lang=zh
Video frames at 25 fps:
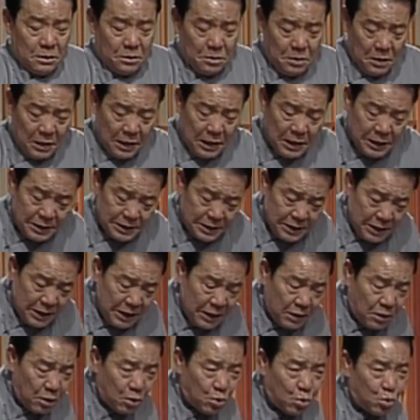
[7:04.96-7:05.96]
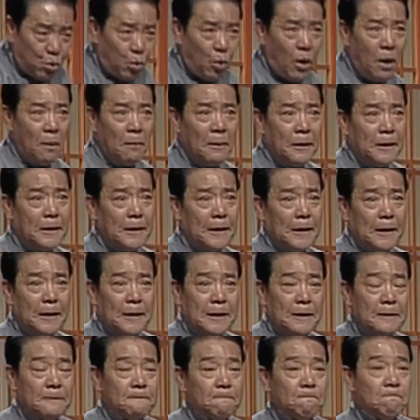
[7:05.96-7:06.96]
雪刚心里头琢磨
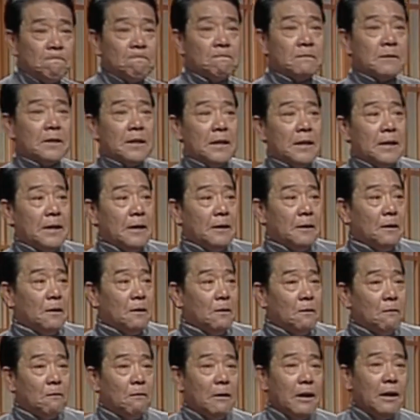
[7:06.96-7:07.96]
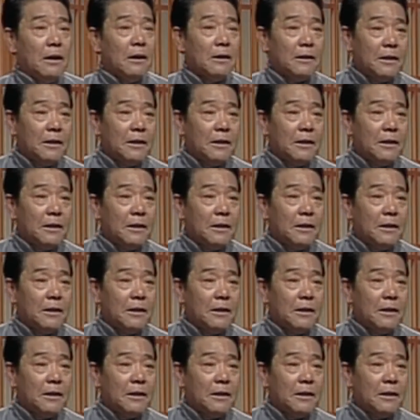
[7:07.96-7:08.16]
着：“我要